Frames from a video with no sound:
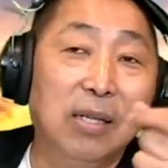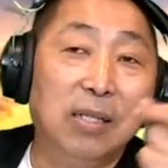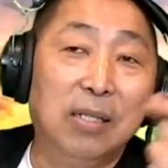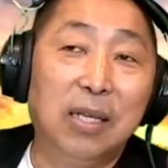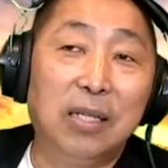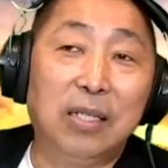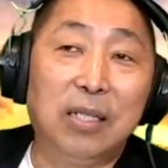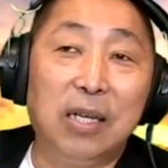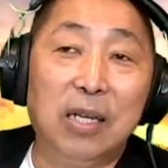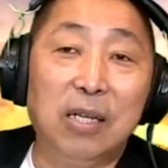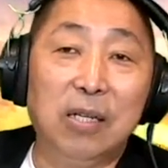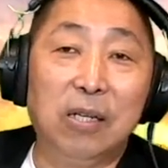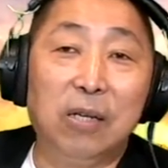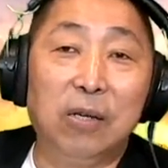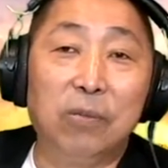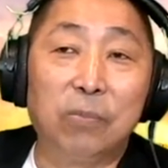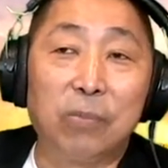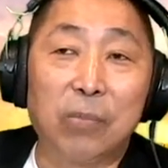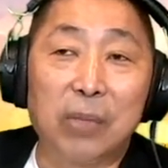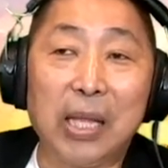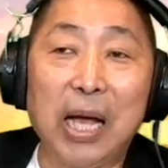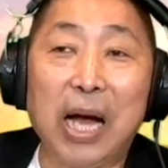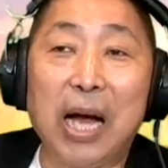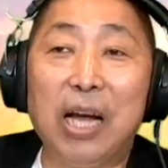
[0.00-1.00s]
这些呢，
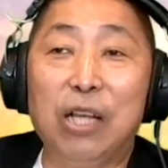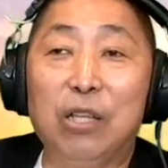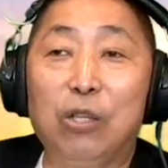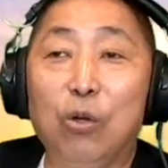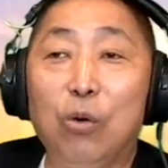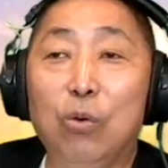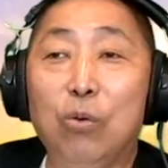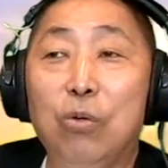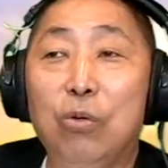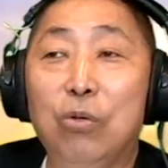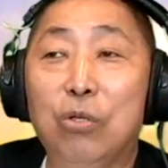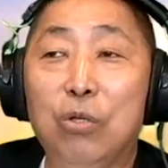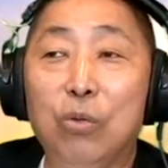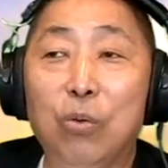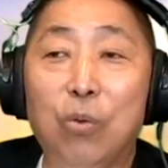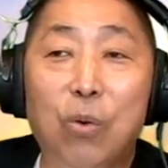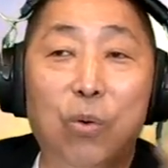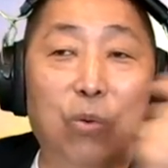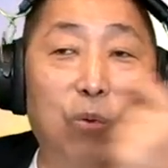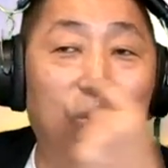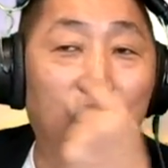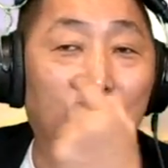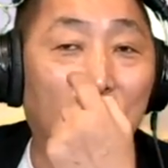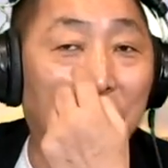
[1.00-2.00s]
大概都是
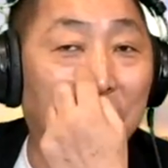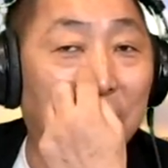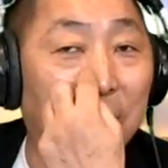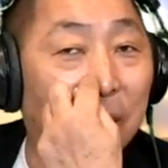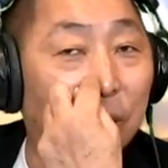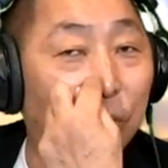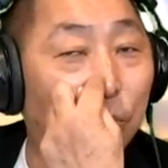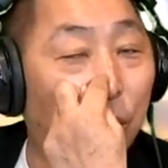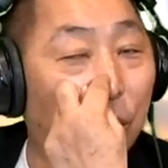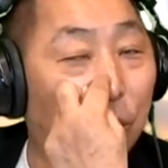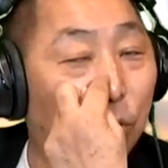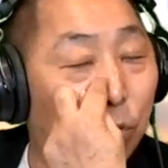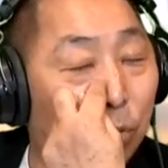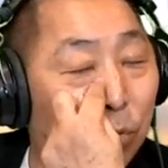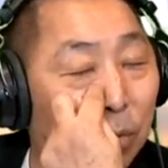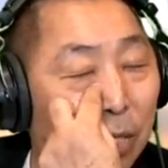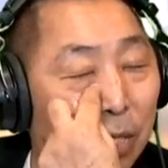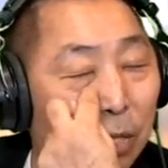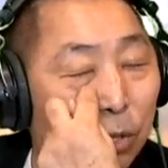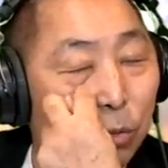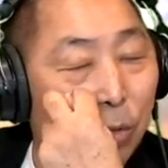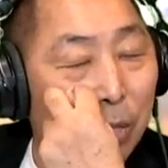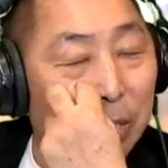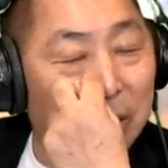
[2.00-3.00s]
我固定的追踪
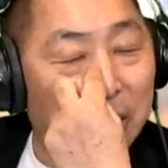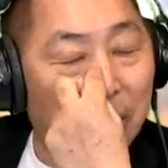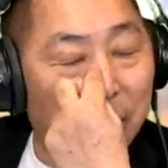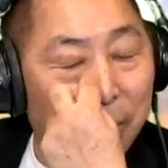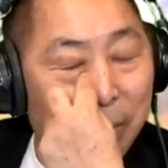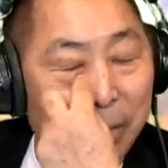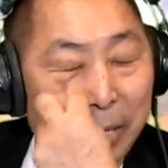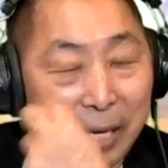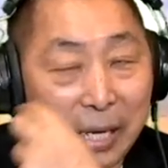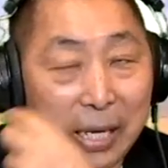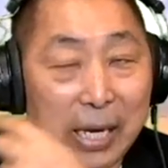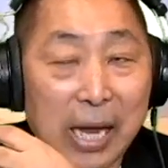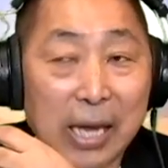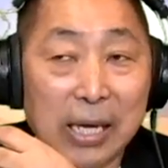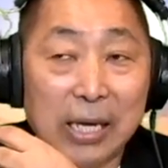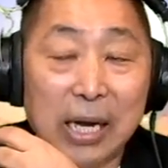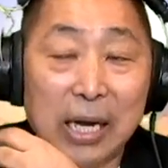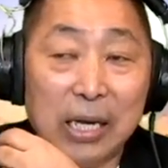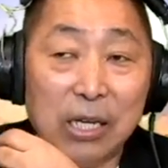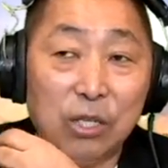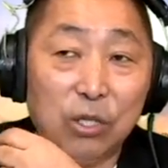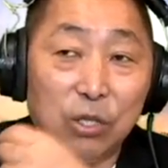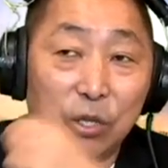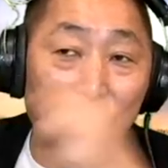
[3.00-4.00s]
的对象。每天看一
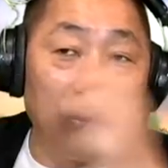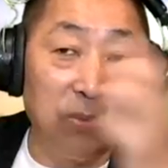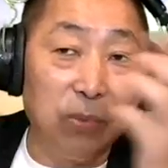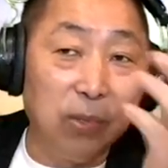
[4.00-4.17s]
看的之